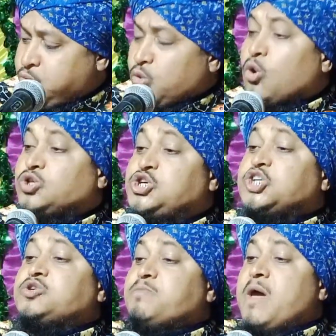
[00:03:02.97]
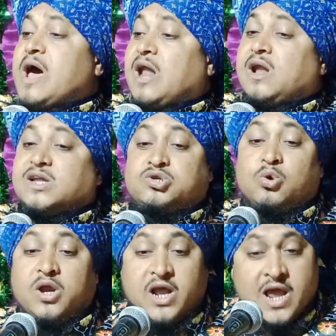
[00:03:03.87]
পুরো জিসমে আল্লাহ
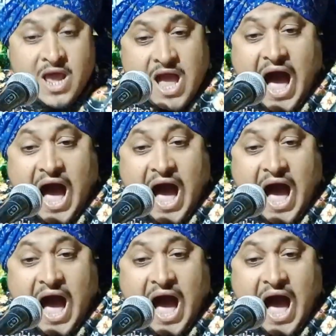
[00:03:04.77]
শরীরে